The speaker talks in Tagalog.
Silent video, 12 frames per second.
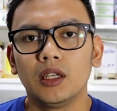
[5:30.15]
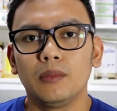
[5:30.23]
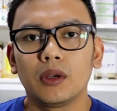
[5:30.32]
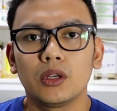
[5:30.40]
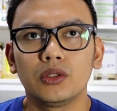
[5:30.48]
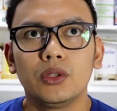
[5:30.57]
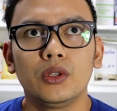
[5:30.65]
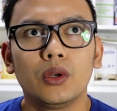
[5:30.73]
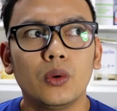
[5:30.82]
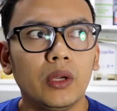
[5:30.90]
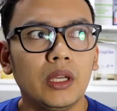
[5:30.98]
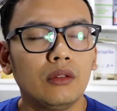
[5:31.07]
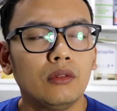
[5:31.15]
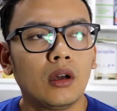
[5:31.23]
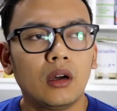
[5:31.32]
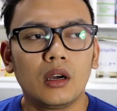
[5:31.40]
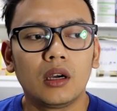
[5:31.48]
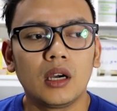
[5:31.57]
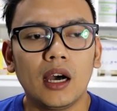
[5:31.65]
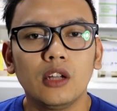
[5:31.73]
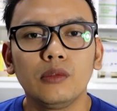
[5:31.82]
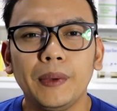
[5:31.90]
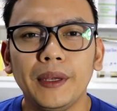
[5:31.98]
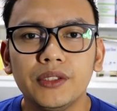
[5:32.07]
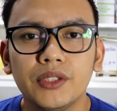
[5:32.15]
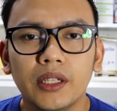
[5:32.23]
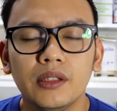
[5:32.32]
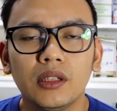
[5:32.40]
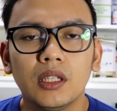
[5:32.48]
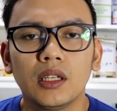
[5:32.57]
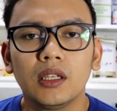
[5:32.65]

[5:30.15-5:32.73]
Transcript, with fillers: Because you know, in uh, outpatient,